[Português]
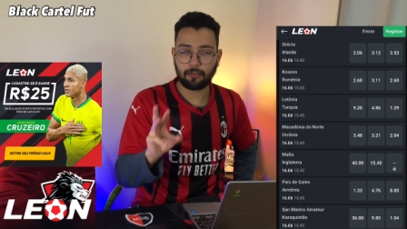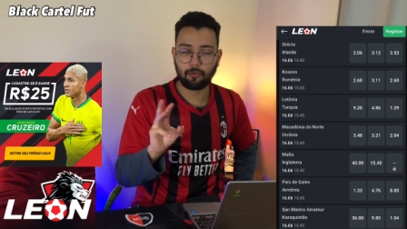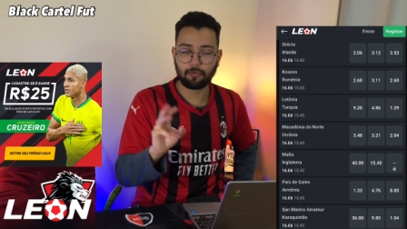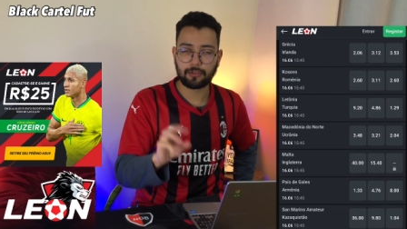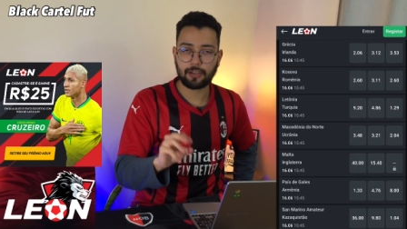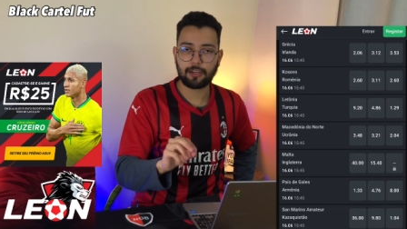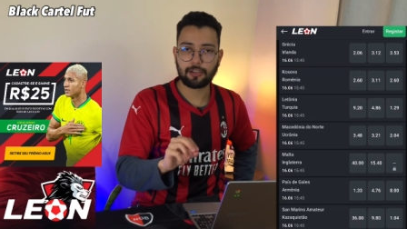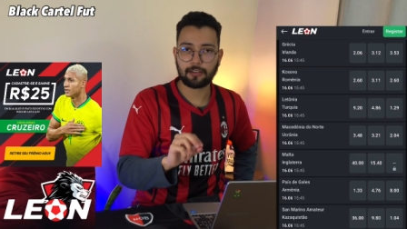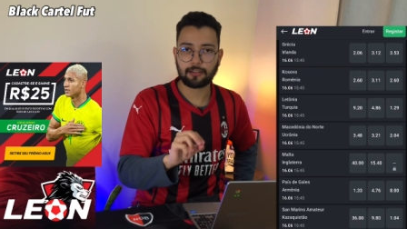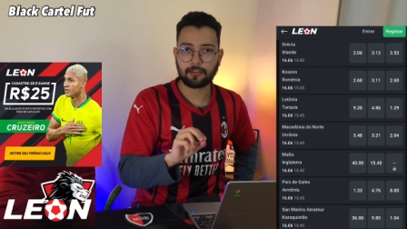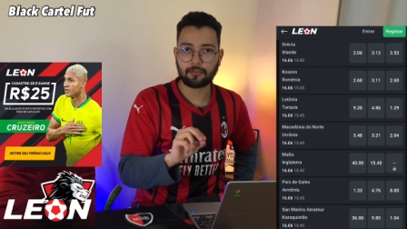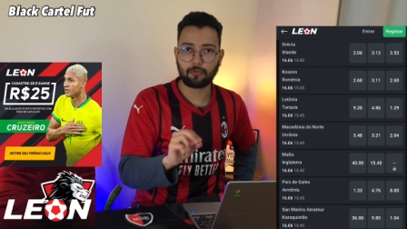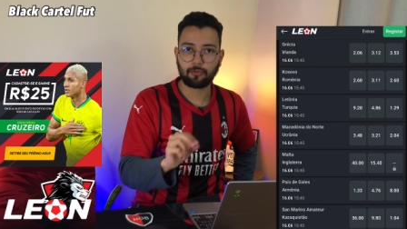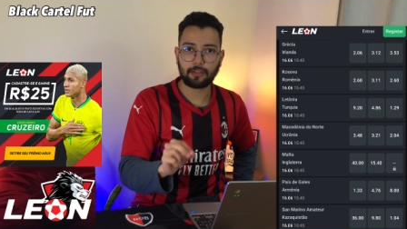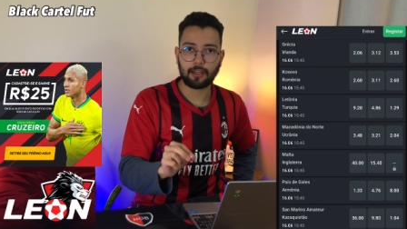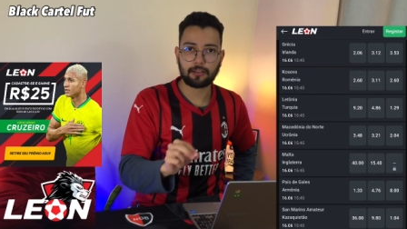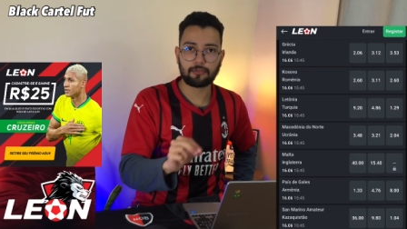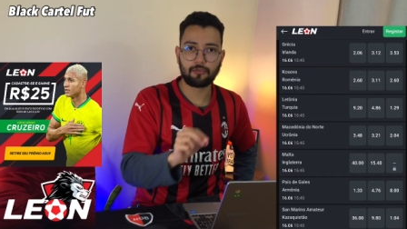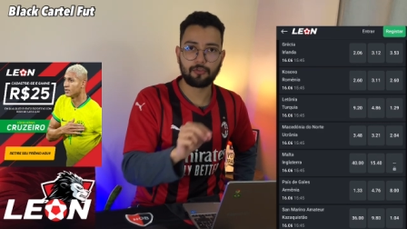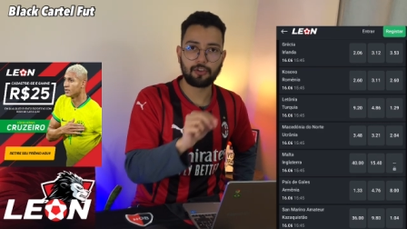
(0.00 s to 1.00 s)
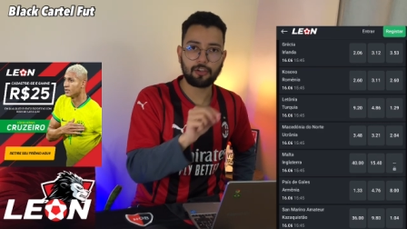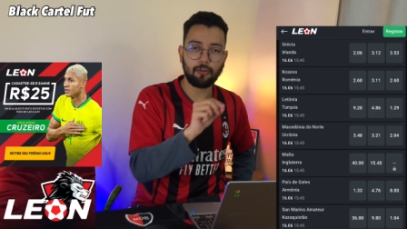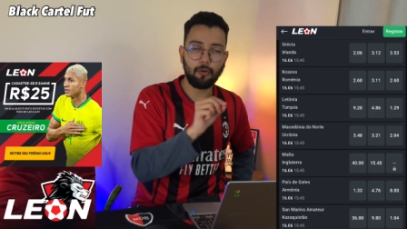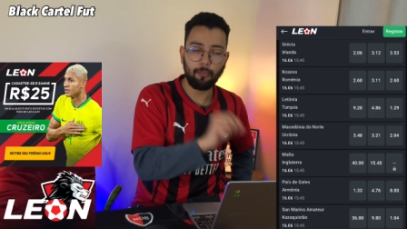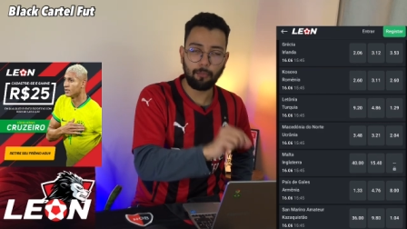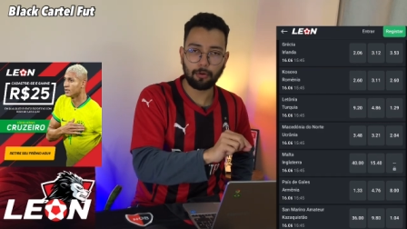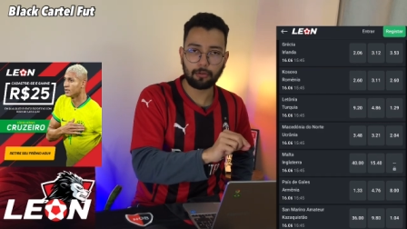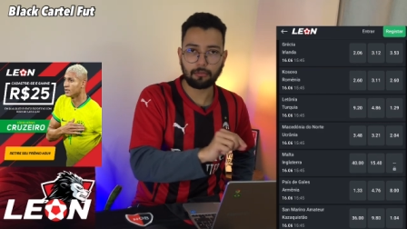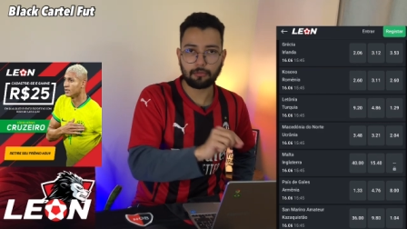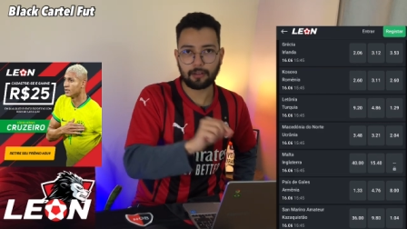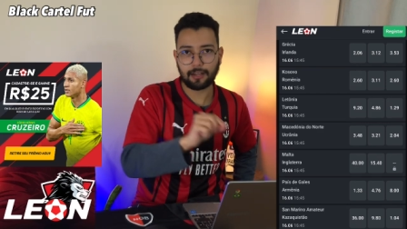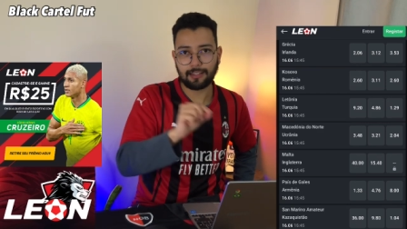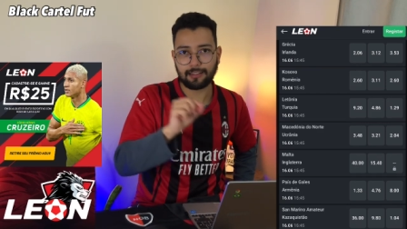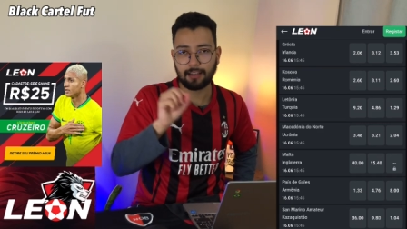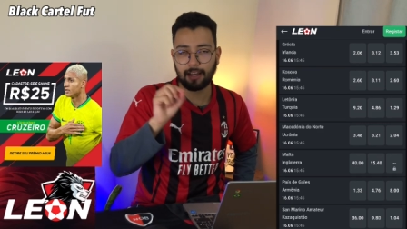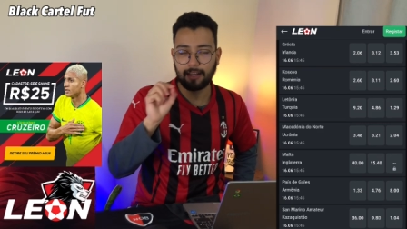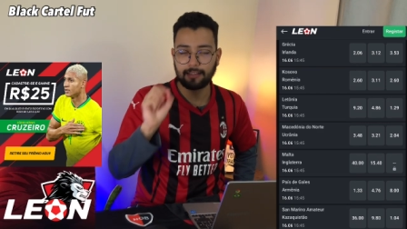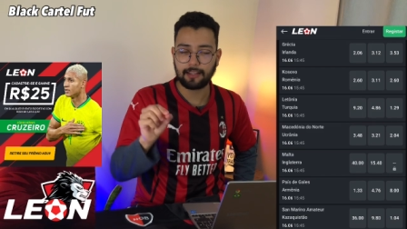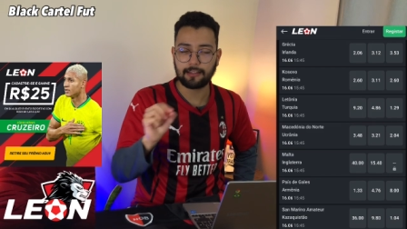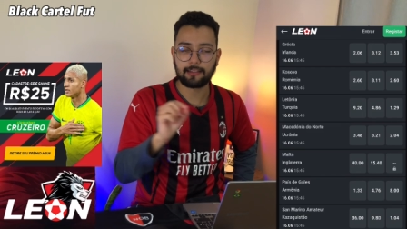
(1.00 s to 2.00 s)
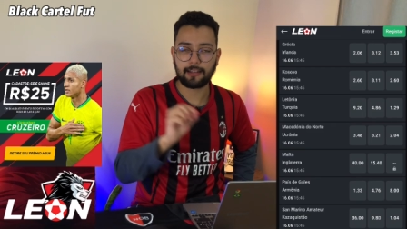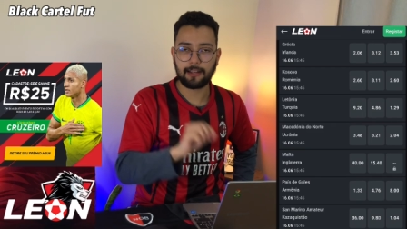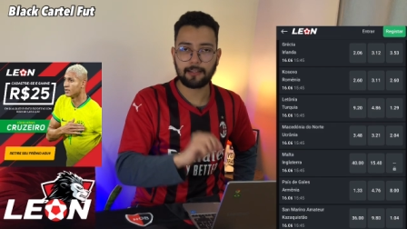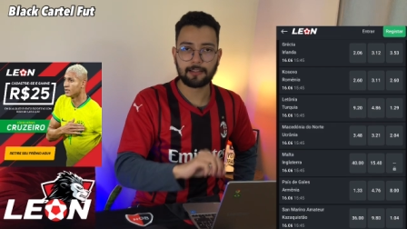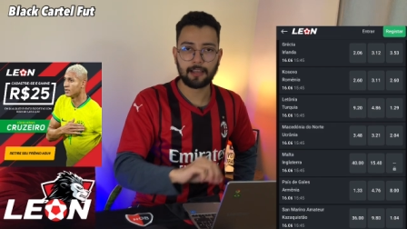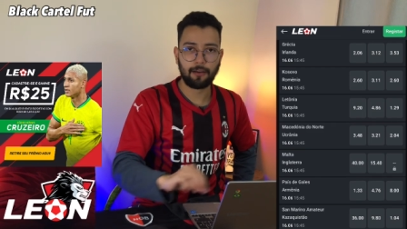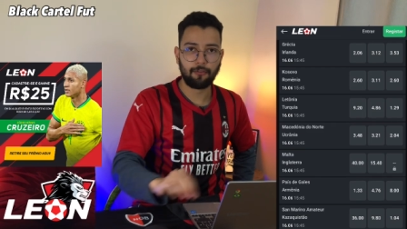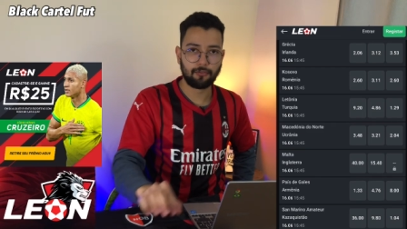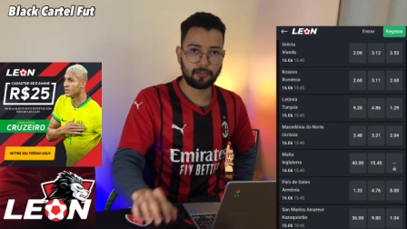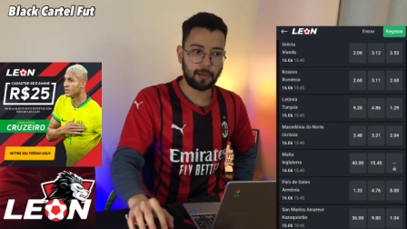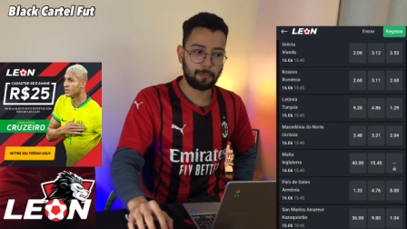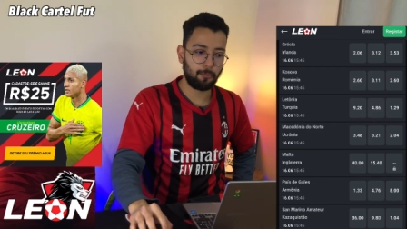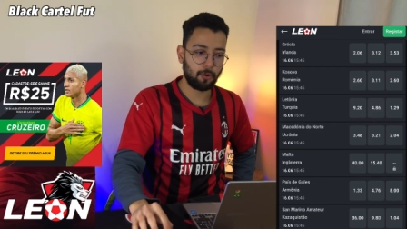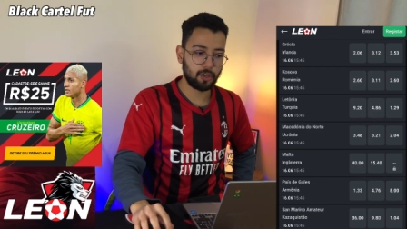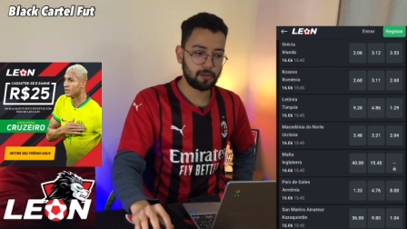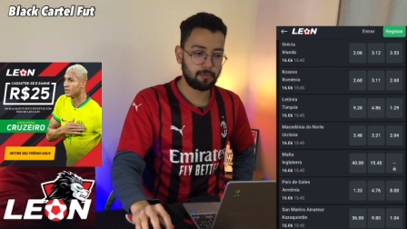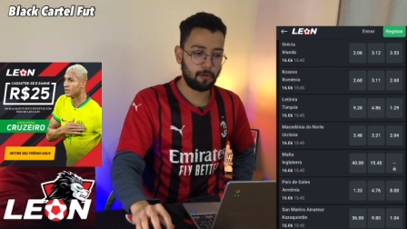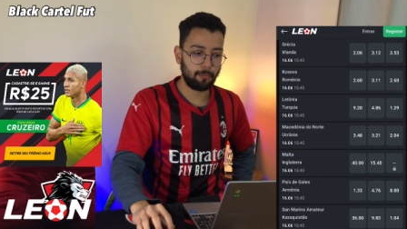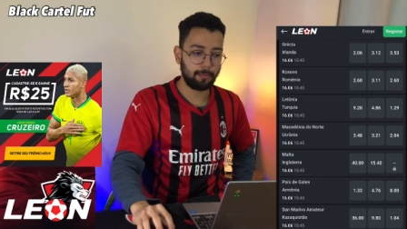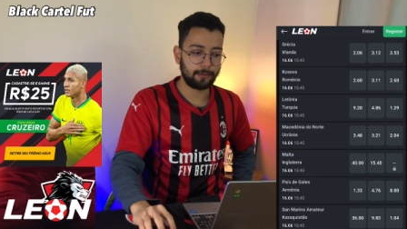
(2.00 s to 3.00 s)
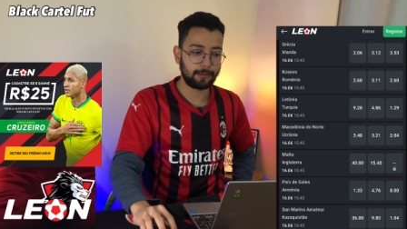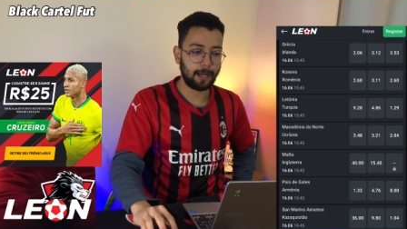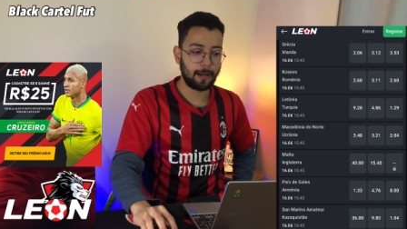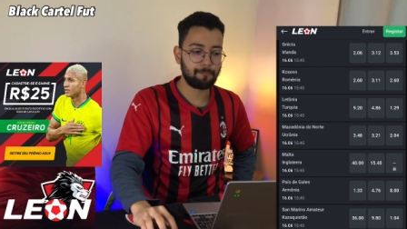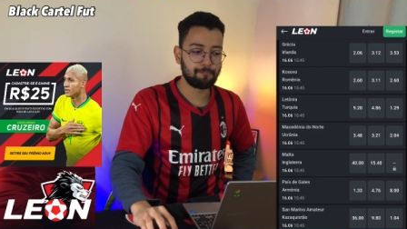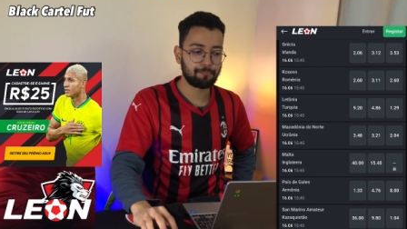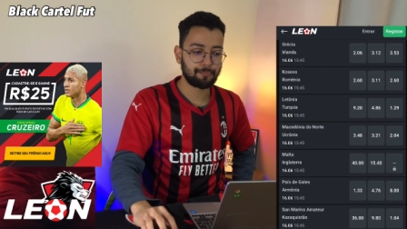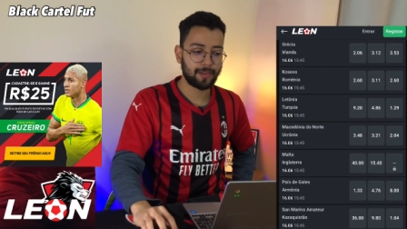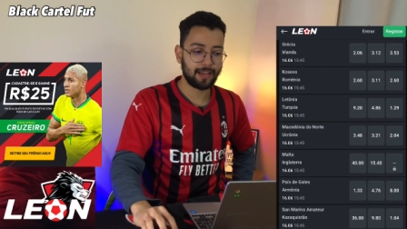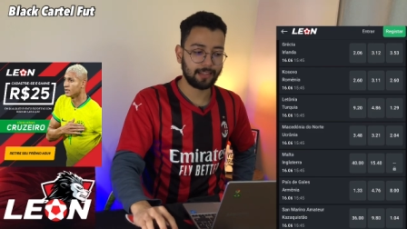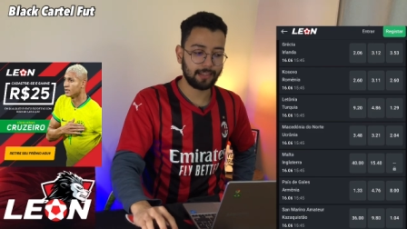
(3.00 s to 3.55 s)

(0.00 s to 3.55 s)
ou seja, essas cotações de 1.30 até 3 você pode palpitar